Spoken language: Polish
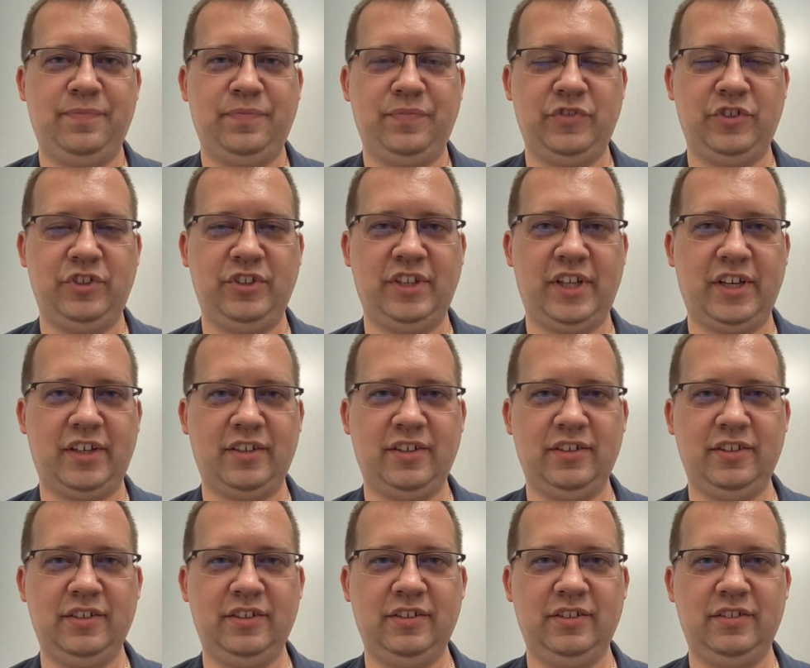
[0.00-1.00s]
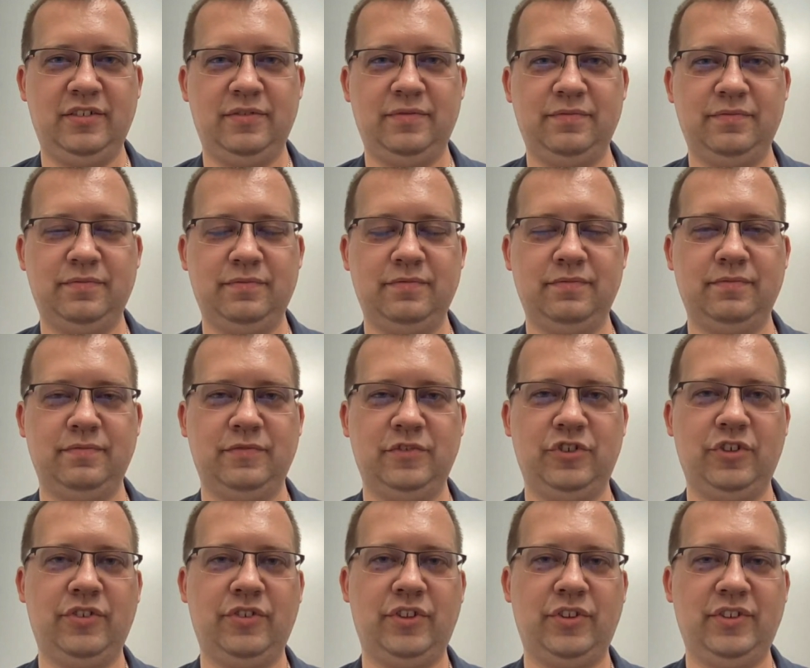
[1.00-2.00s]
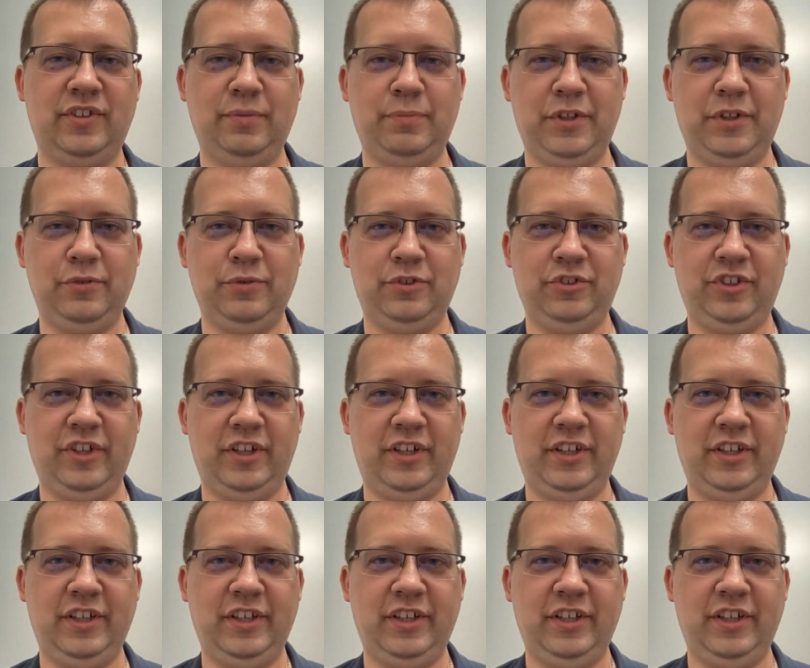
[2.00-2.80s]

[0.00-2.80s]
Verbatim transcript: czy tak rządzący będą chcieli.